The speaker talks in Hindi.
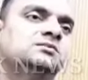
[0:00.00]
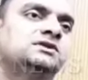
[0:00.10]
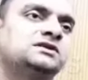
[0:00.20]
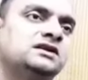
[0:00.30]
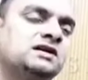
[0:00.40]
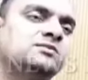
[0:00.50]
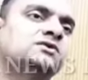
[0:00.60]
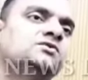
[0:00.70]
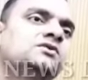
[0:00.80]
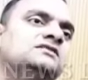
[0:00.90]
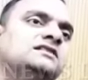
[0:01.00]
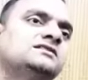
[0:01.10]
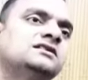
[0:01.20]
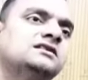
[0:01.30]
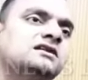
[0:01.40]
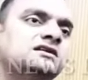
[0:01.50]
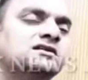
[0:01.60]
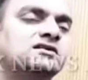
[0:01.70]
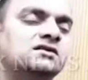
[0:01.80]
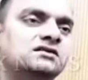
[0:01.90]
पत्रकार बंधुओं के साथ की गई है
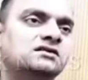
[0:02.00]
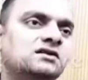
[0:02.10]
और